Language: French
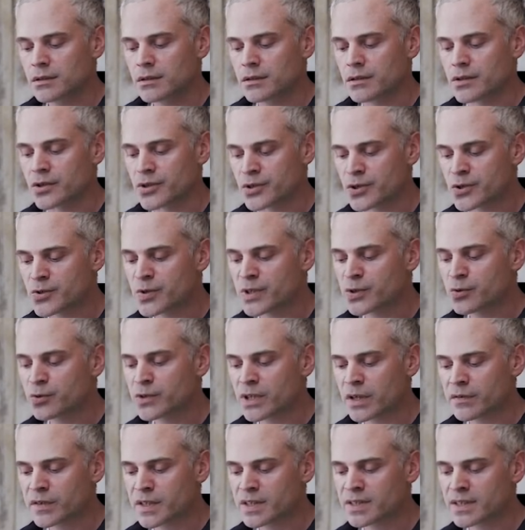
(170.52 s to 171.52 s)
Je suis tout à
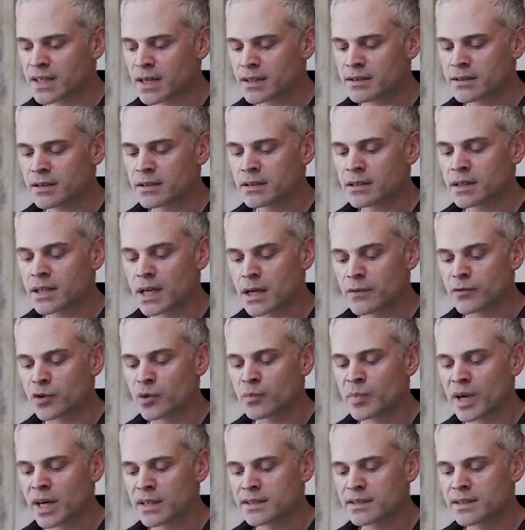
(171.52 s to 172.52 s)
fait certain qu'elles font
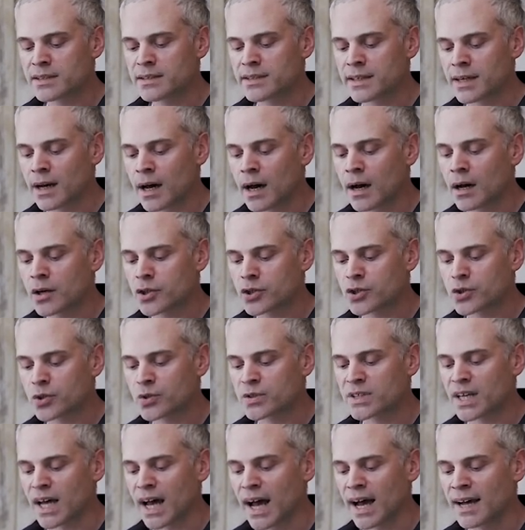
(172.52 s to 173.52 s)
partie des rares choses
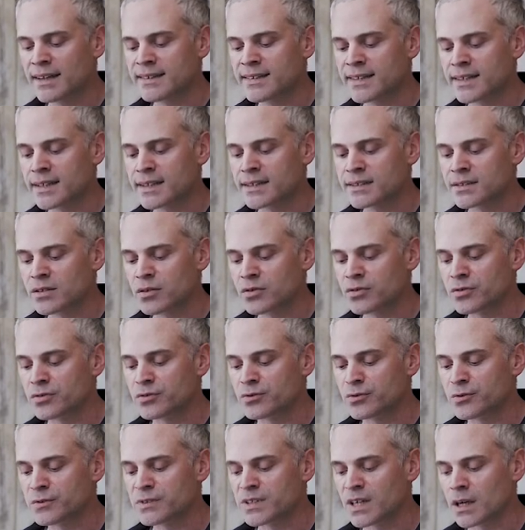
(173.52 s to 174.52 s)
intéressantes du
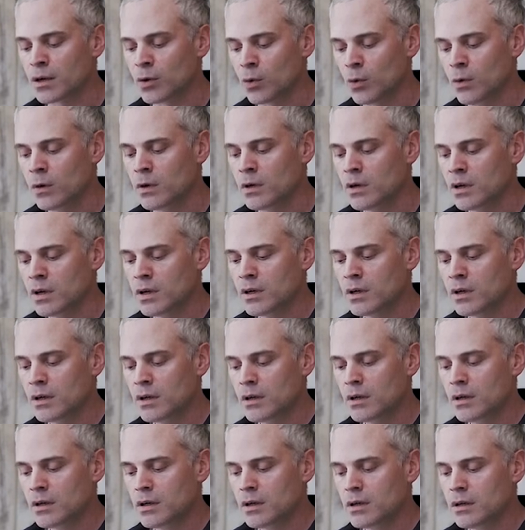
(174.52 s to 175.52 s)
salon,
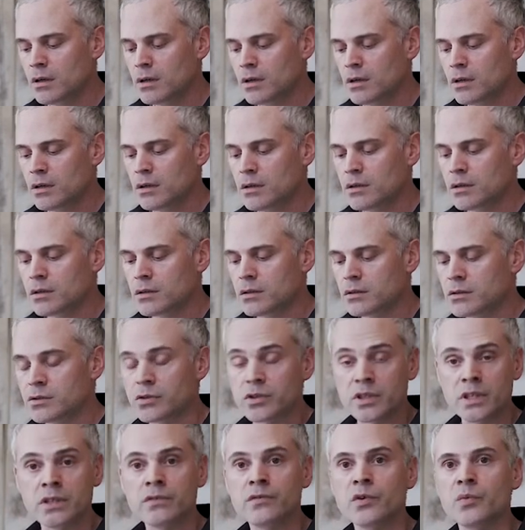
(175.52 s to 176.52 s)
ce
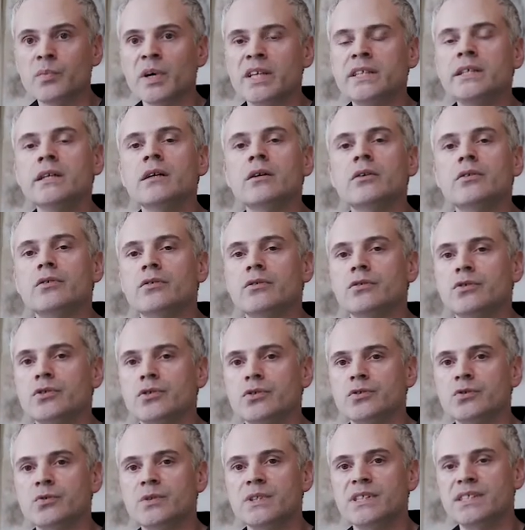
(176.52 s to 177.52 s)
qui ne veut pas dire que je
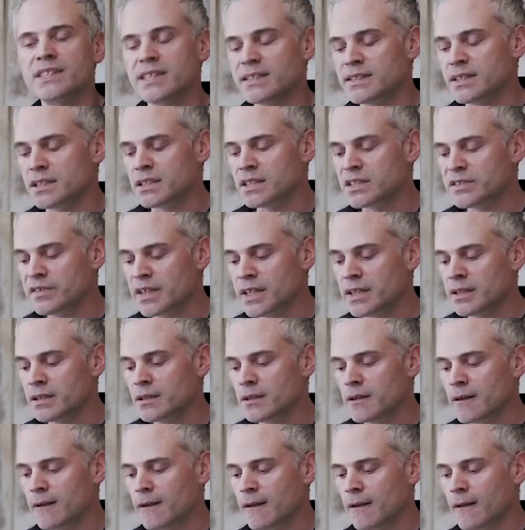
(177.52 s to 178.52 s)
suis satisfait.
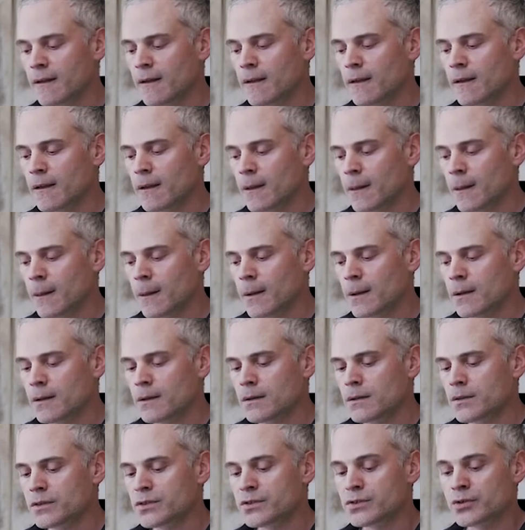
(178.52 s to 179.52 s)

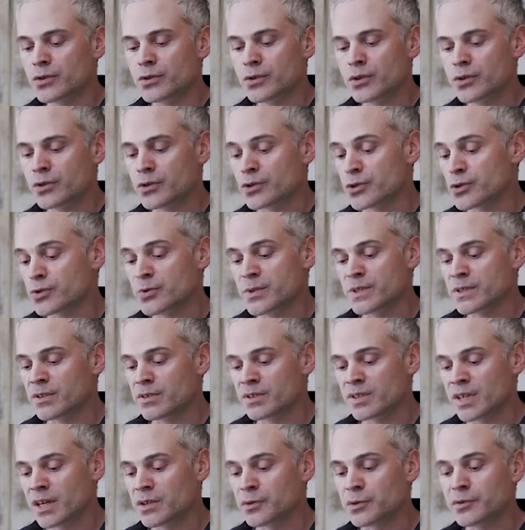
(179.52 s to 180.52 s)
Ce que je suis en
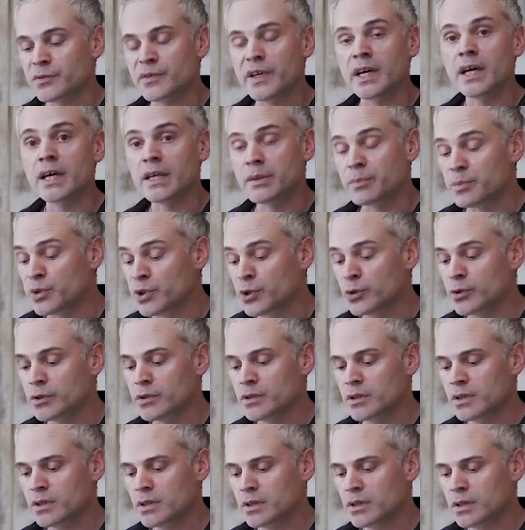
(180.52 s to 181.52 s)
train de faire est mieux.
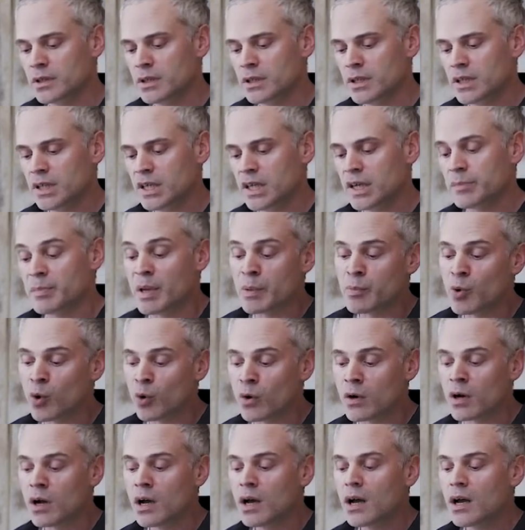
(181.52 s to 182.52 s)
Mais bon,
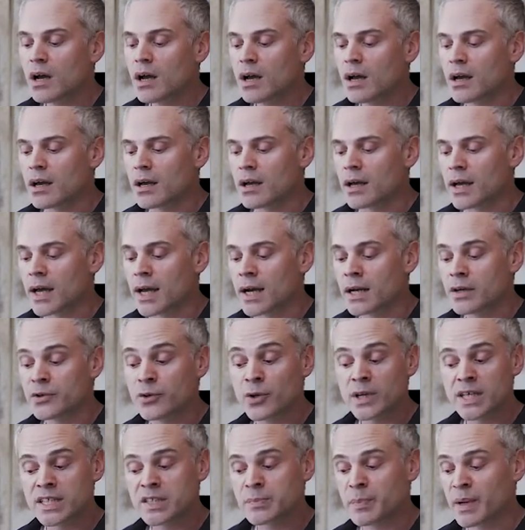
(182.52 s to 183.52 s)
elles ne
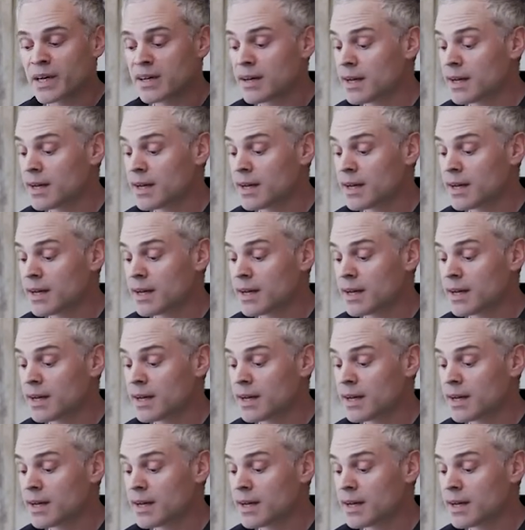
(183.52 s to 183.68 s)
laissent pas